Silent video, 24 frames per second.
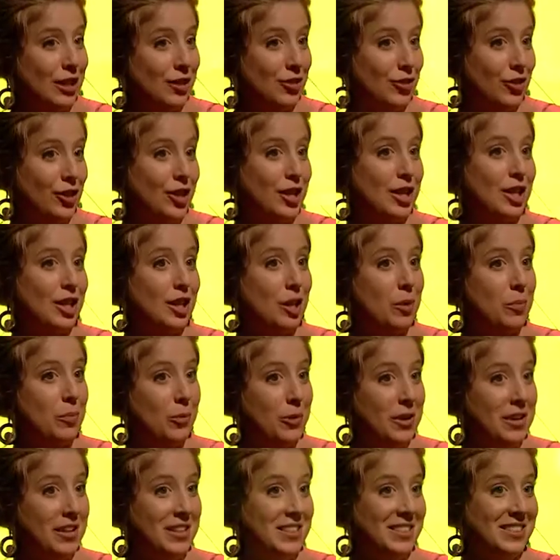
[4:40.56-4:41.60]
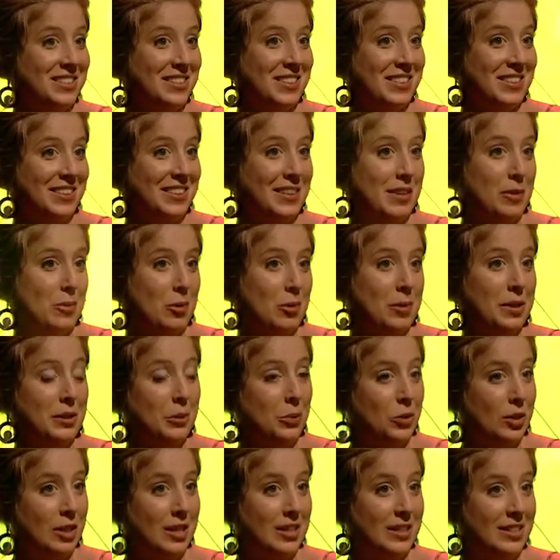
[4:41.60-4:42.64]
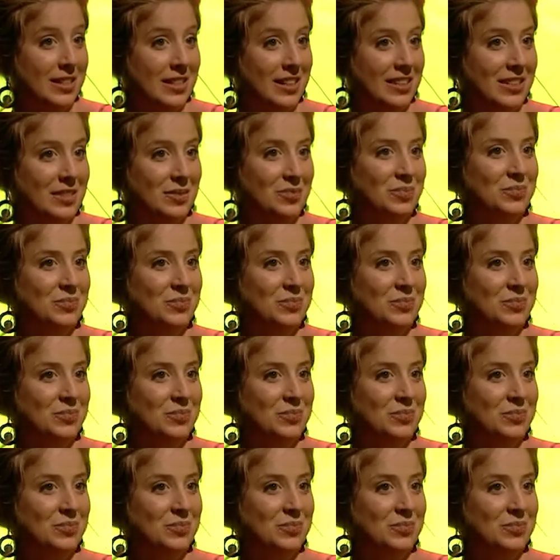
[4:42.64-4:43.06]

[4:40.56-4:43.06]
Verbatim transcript: actores que después este, volviste a Dos de los